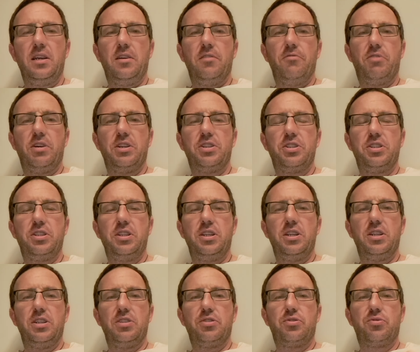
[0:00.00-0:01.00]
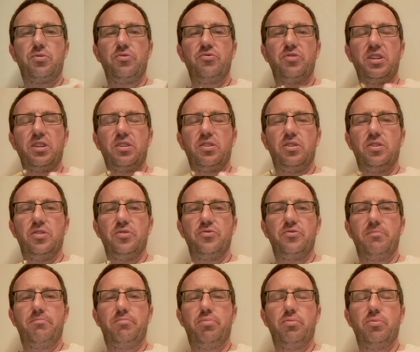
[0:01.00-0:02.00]
właśnie
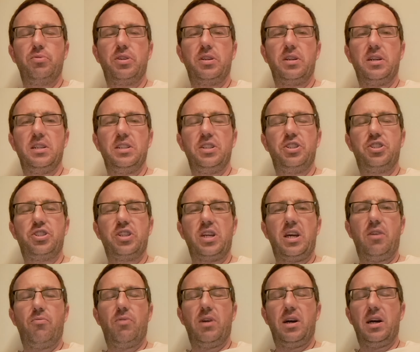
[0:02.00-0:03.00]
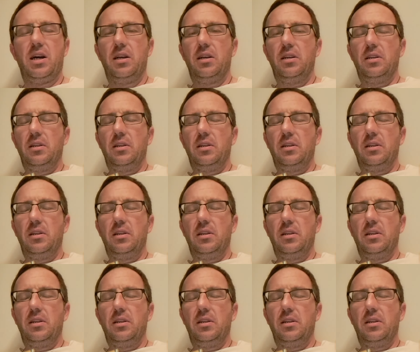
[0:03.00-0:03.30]
człowiekowi. Bóg działa,